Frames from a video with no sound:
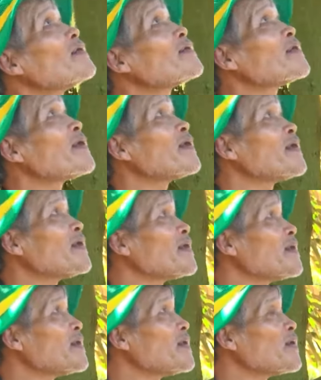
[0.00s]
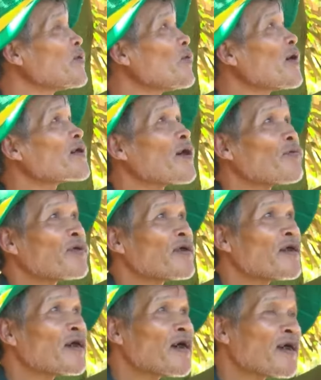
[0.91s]
á, thì quan
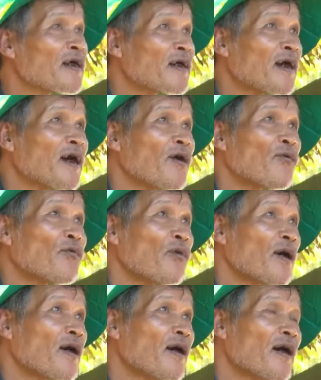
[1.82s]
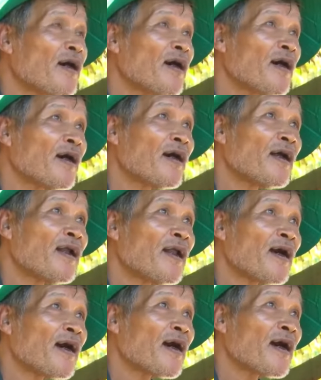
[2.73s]
trọng nhất là cái khâu
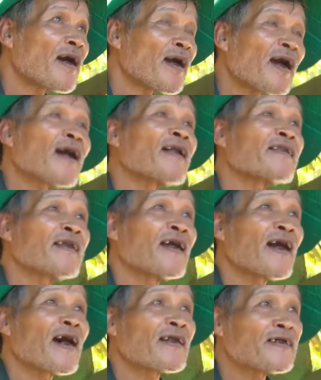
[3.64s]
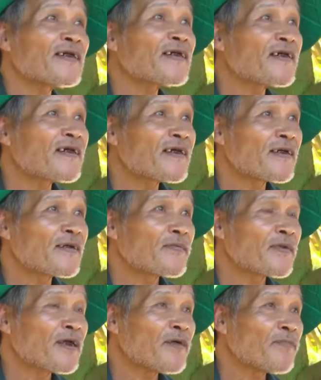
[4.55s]
là cắt cành tỉa lá trước.
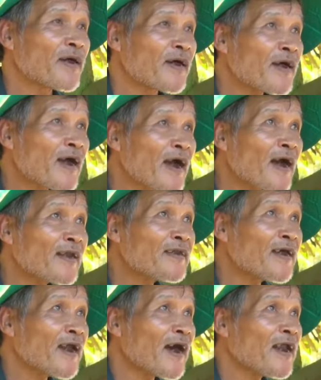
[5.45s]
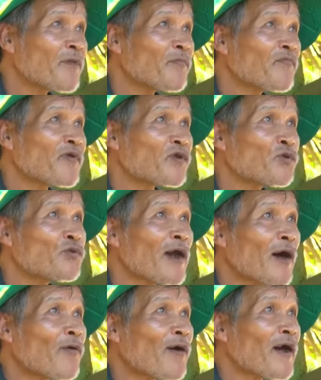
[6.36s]
Nhưng mà cái cắt cành tỉa lá này mình phải
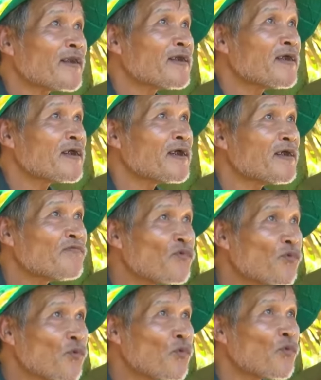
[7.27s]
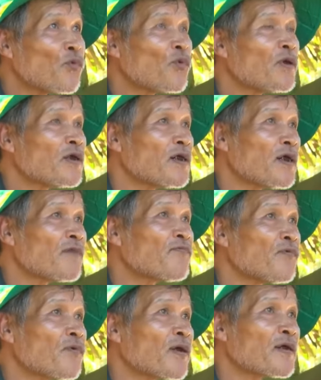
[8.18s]
chú đáo ngay từ khi vụ
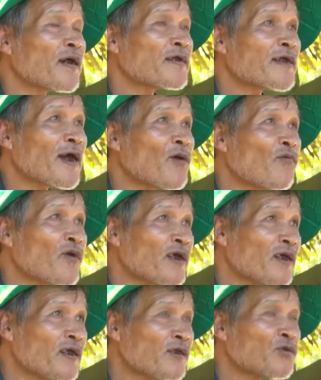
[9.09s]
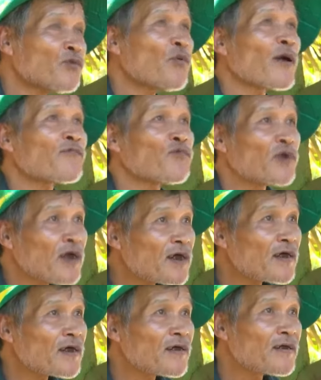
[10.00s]
trước, vụ ra sau khi thu hoạch vụ
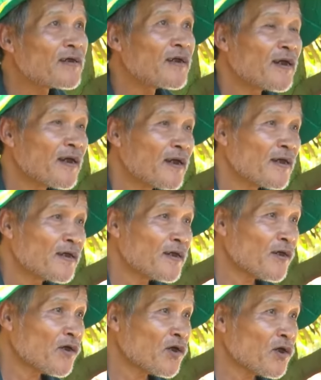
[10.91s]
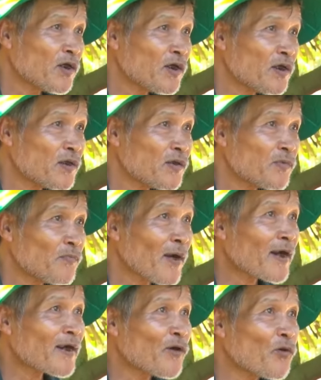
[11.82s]
trước. Rồi
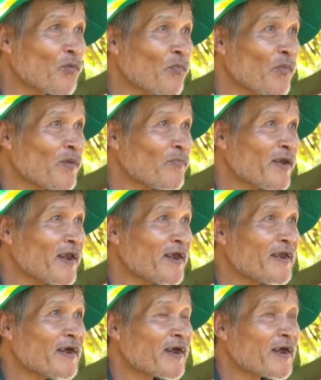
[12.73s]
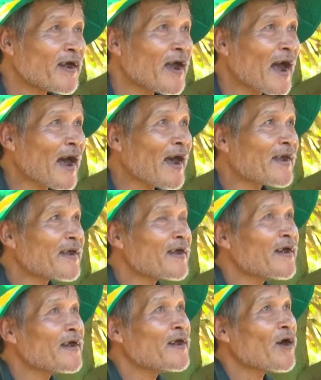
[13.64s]
bắt đầu mình mới đi được hai
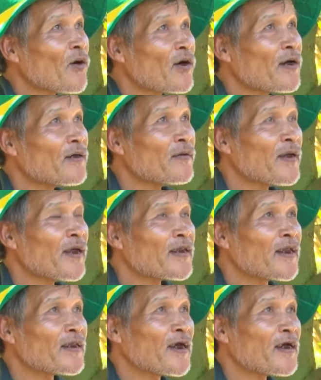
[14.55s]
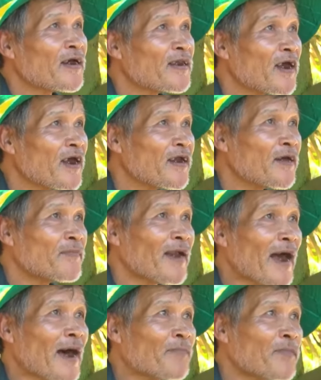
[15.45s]
cái đọt á, là tính tới cái thời điểm
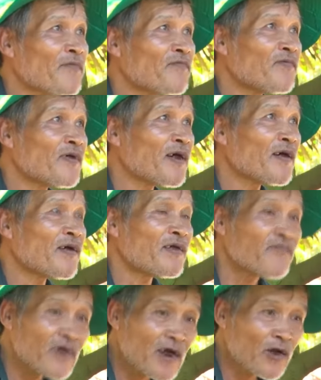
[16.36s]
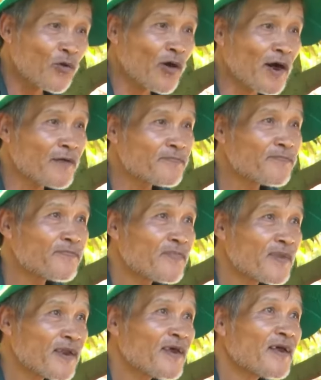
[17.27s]
lá mà vừa lụa
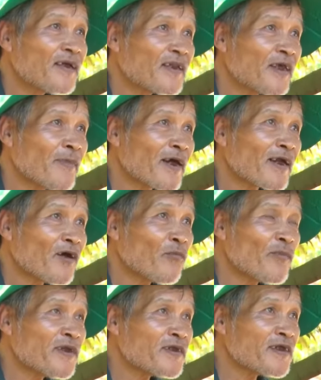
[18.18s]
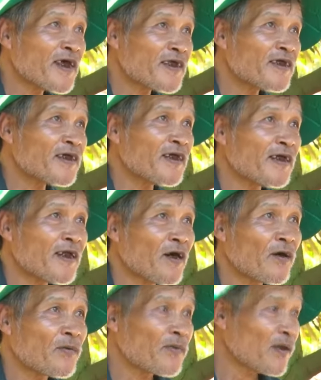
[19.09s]
thì bắt đầu mình sẽ xử lý
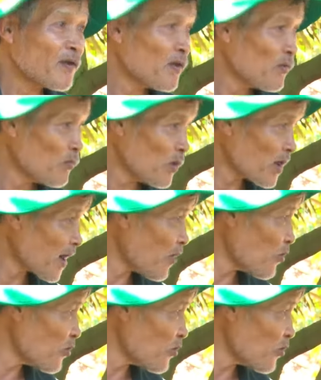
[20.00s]
nó. Bước